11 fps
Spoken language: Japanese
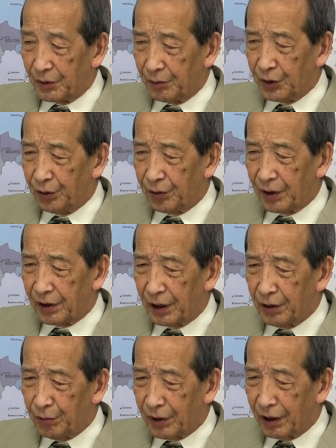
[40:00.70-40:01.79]
むしろねで
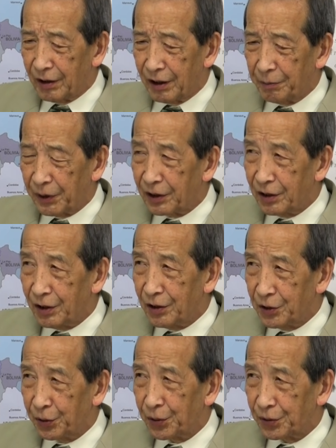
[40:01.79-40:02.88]
きる限りやっぱり近
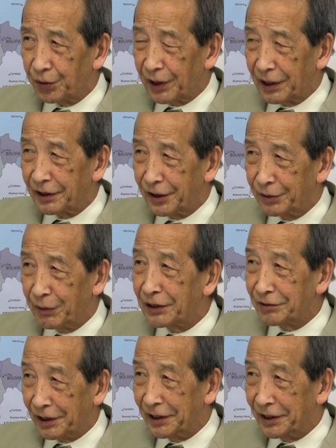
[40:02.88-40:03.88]
隣諸国と関係をうまく